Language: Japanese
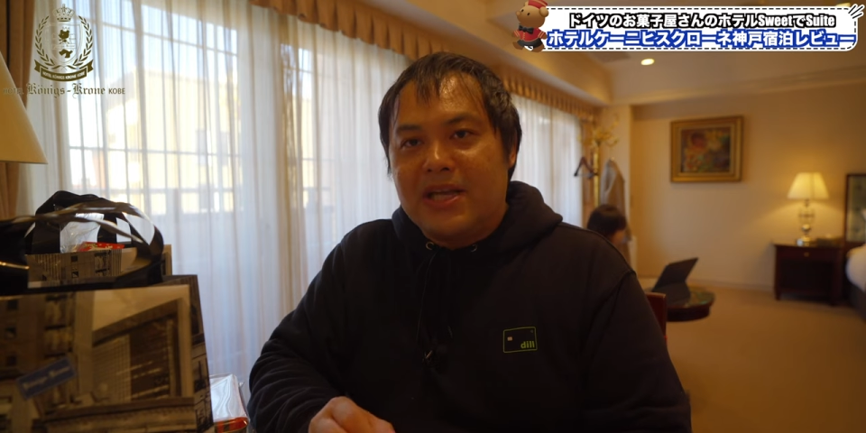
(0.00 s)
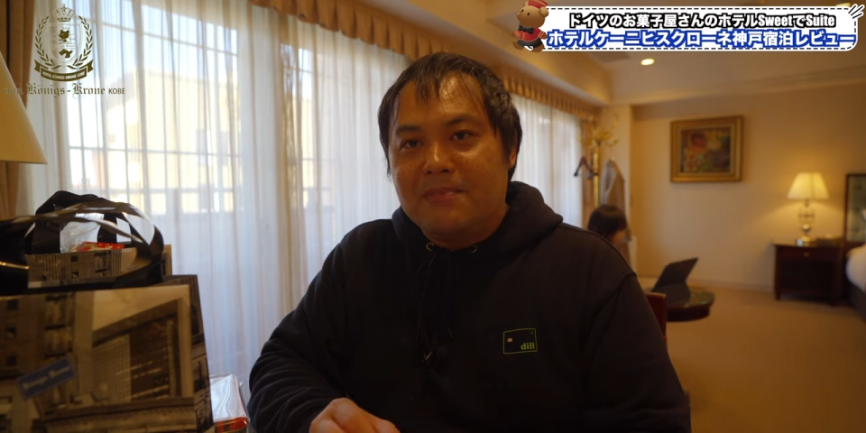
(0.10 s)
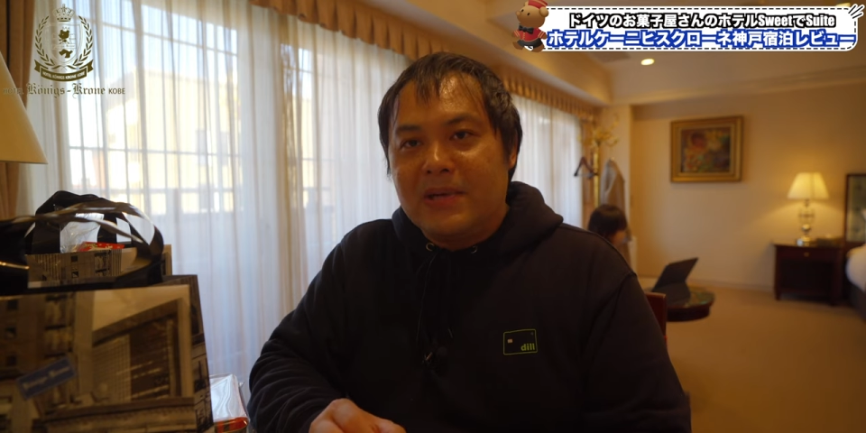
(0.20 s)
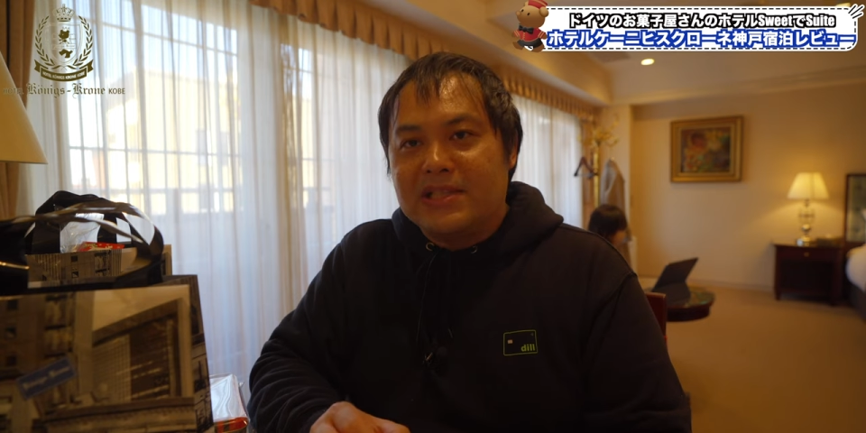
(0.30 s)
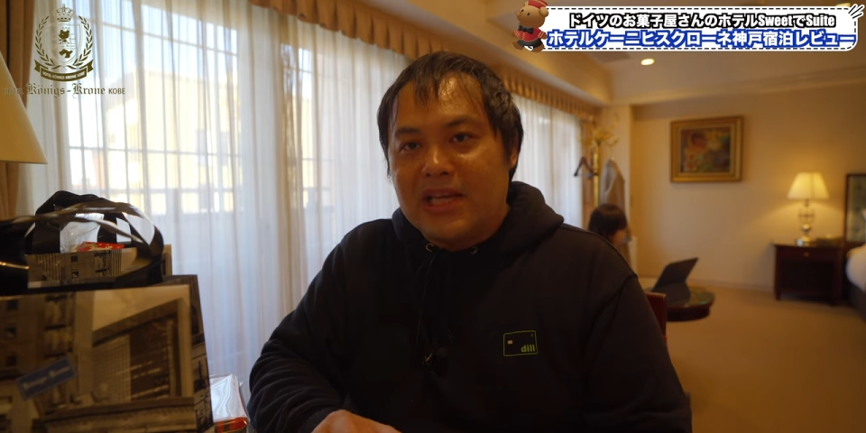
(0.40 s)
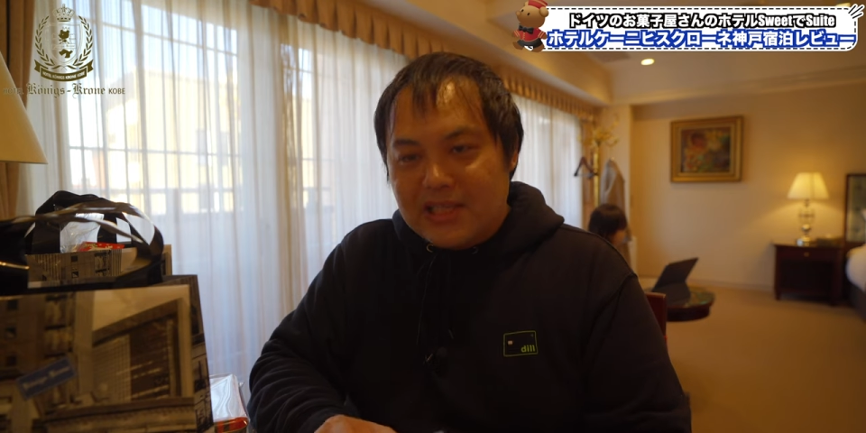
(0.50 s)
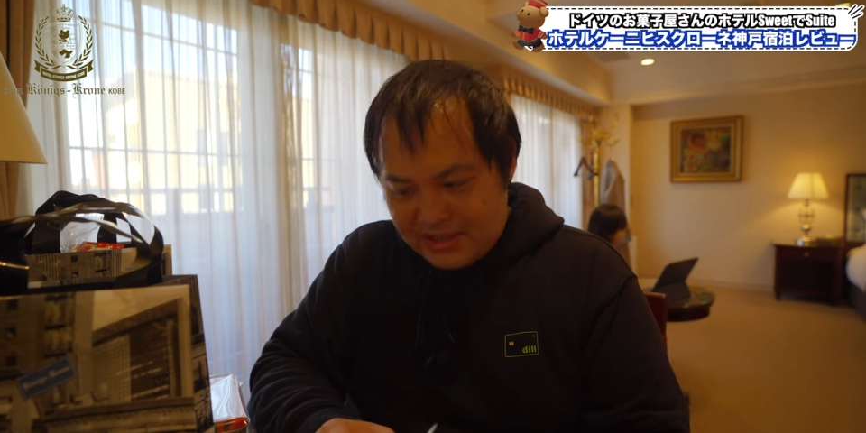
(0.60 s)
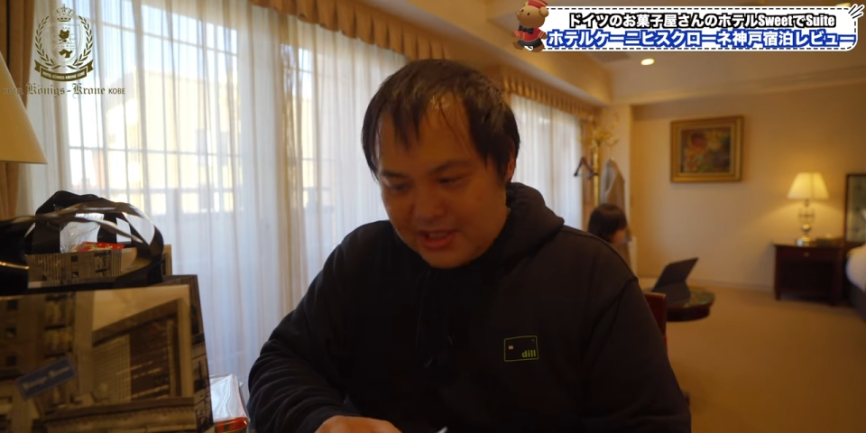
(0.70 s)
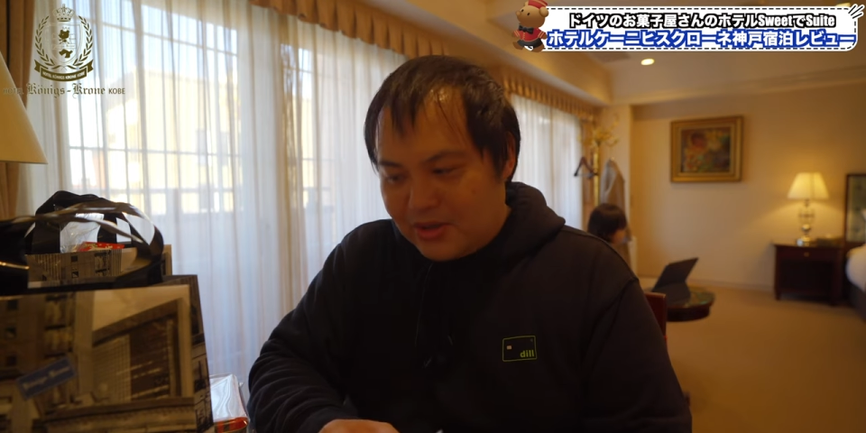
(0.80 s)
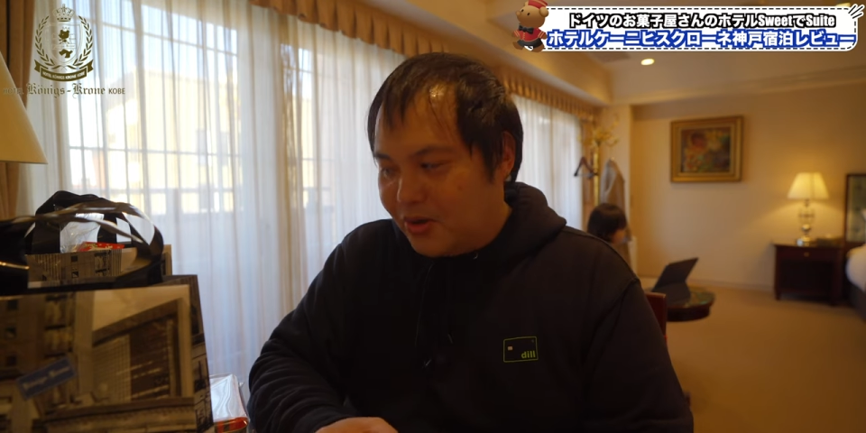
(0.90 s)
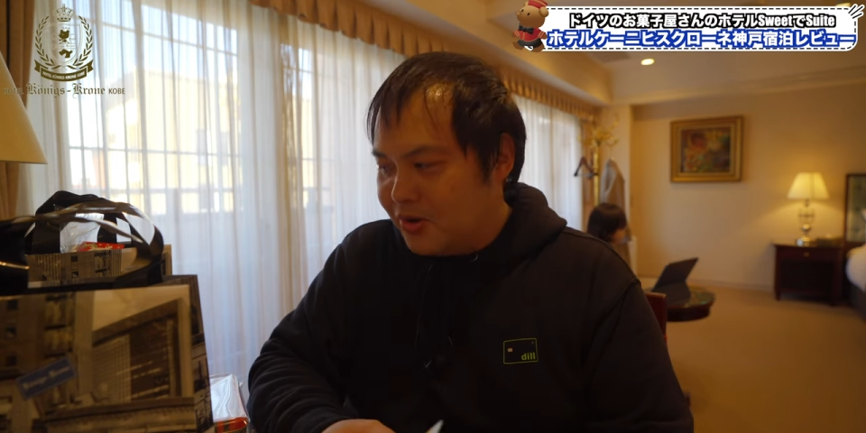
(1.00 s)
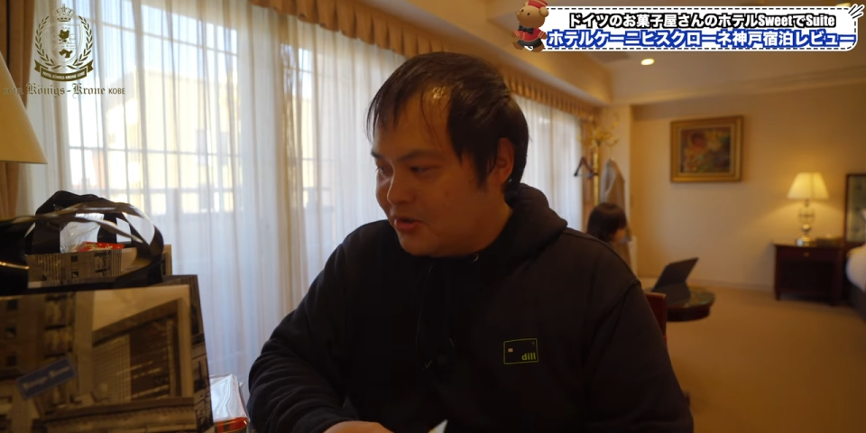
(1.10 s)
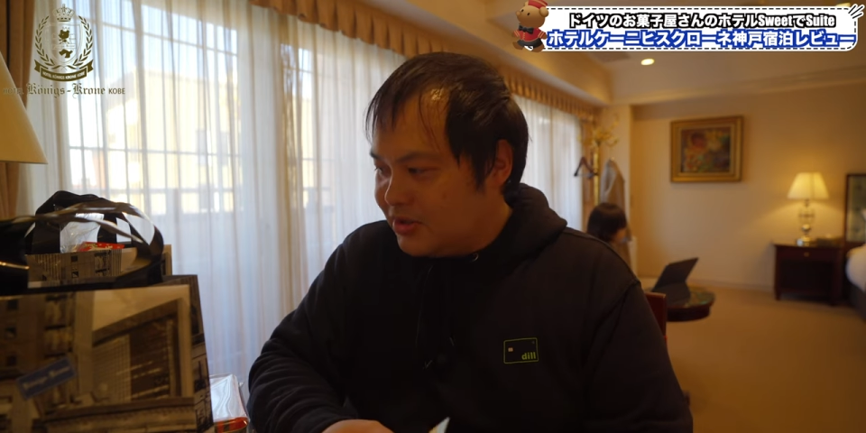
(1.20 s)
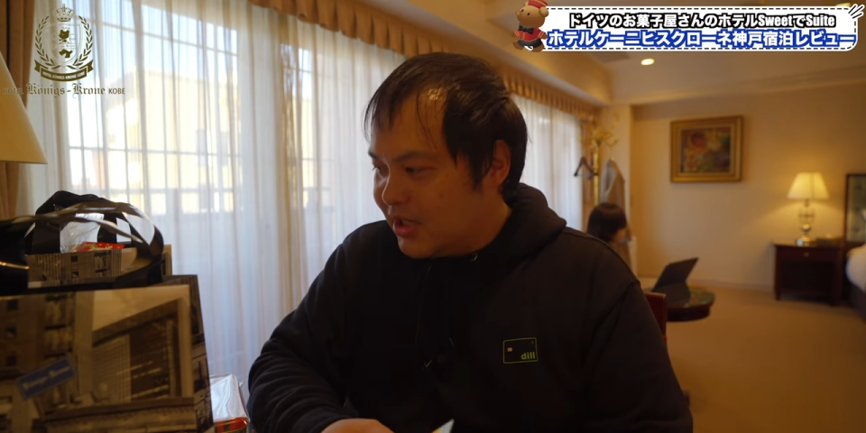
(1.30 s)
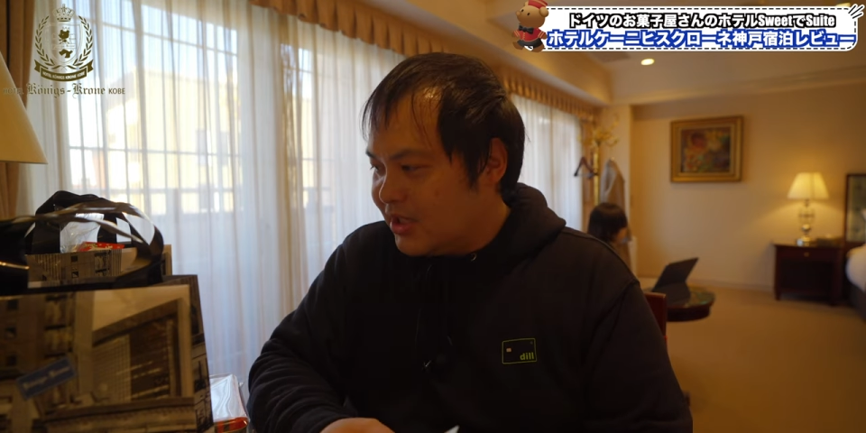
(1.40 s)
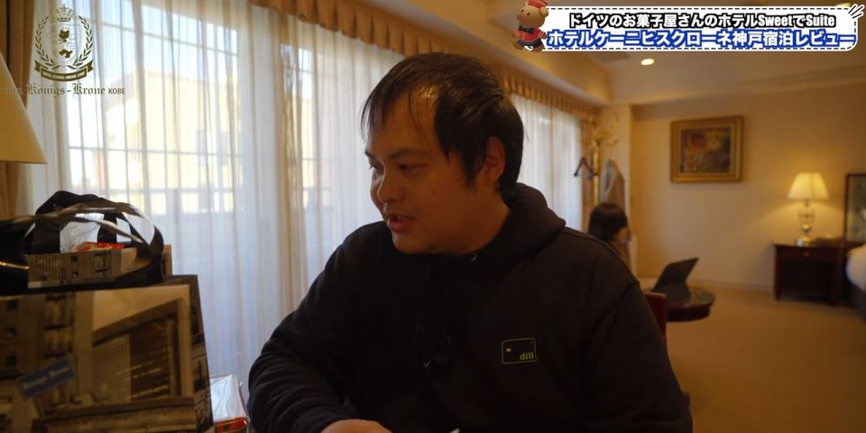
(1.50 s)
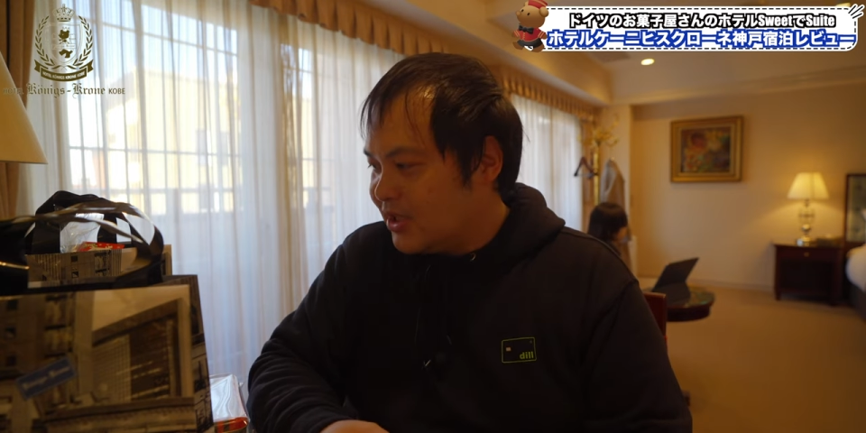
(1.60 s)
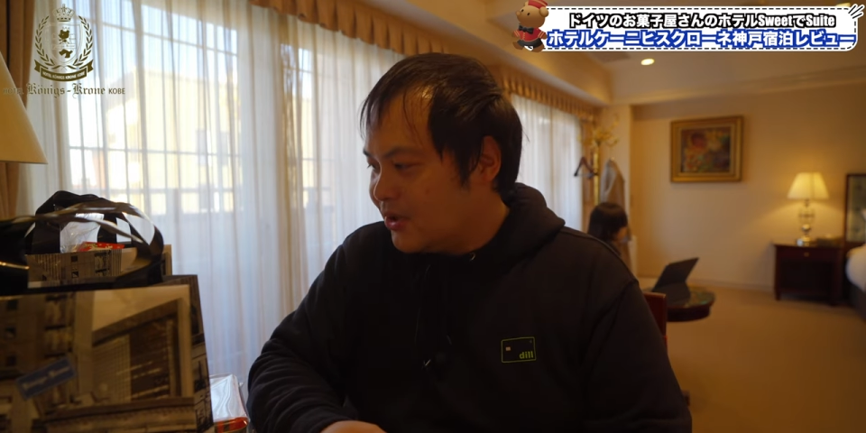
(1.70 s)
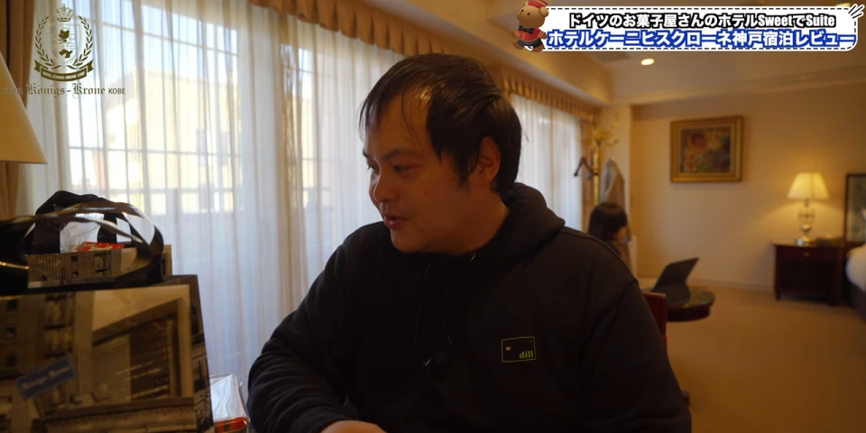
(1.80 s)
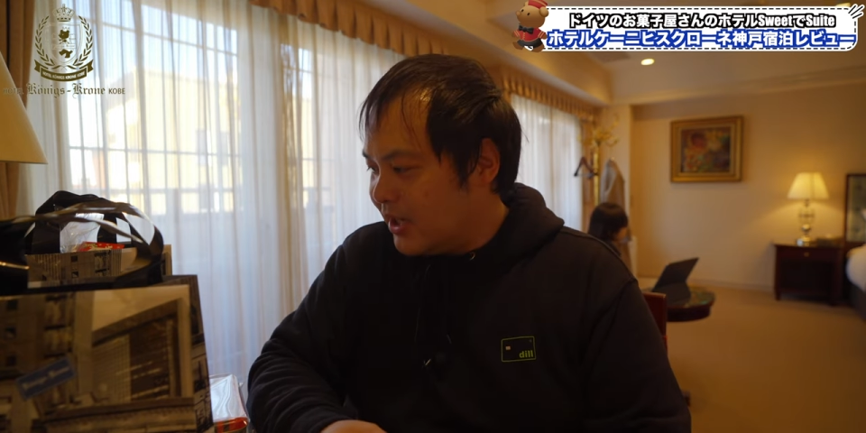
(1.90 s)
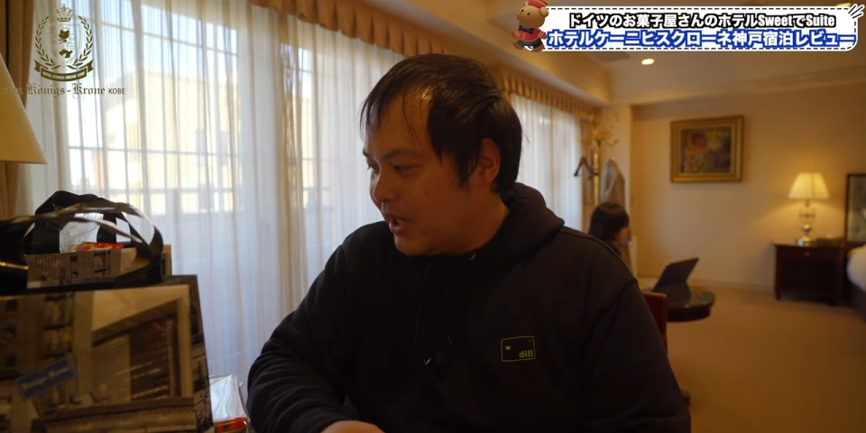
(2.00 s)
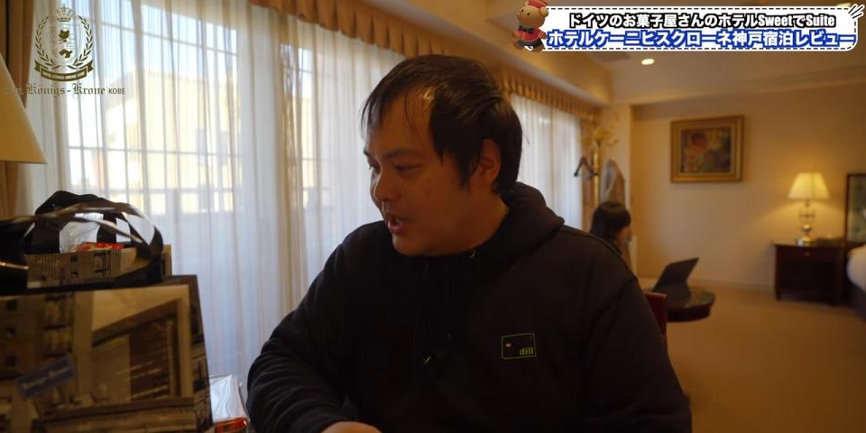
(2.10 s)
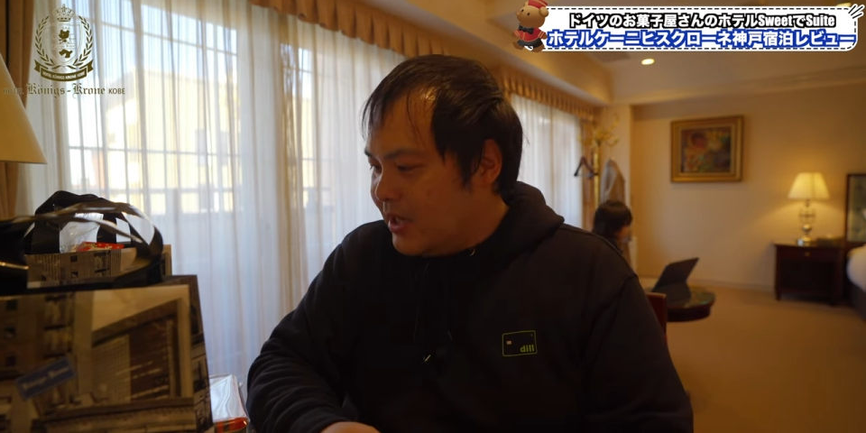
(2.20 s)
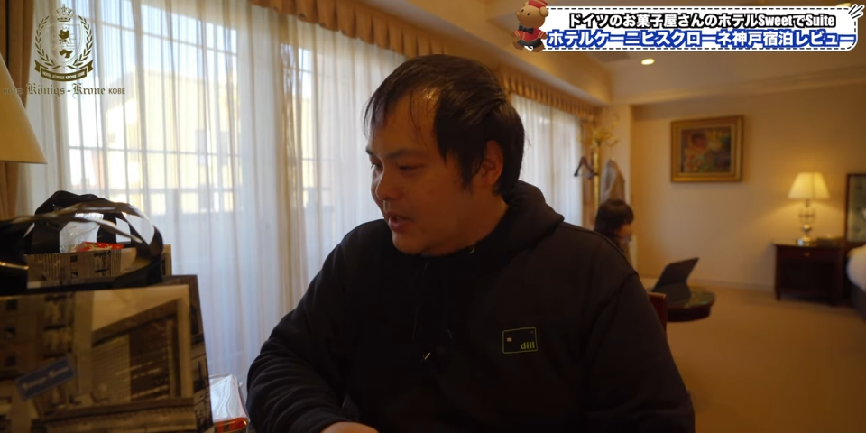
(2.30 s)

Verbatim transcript: 3万3000という感じなので、